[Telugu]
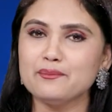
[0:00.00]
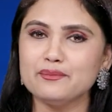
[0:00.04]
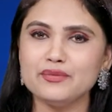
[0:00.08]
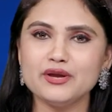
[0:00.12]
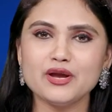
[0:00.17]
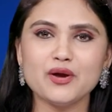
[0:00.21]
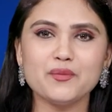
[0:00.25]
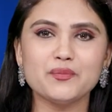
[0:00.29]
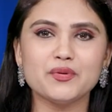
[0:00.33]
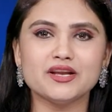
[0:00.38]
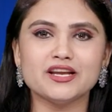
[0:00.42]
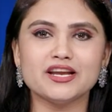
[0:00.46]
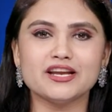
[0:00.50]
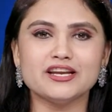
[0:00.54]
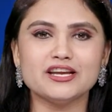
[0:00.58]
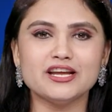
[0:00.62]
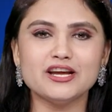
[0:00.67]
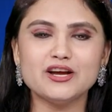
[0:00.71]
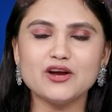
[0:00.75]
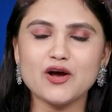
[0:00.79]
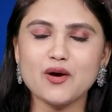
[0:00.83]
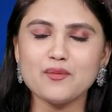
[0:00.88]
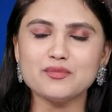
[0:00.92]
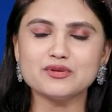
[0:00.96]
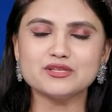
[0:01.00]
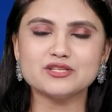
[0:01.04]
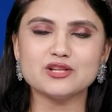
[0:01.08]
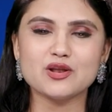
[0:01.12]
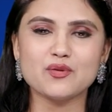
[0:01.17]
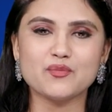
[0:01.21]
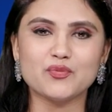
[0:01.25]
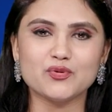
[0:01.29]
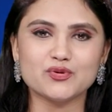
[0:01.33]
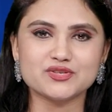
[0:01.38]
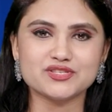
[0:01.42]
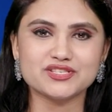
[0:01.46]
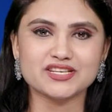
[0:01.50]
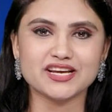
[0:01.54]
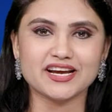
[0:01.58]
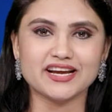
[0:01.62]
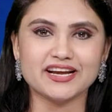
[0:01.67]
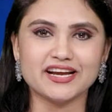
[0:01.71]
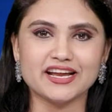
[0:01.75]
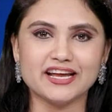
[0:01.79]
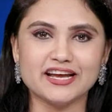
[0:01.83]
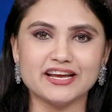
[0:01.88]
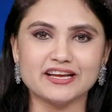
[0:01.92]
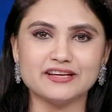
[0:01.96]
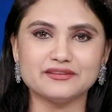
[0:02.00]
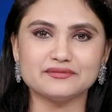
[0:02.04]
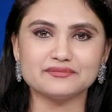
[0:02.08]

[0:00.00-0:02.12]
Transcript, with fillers: మీ ఒపీనియన్ని కామెంట్స్లో పోస్ట్ చేయండి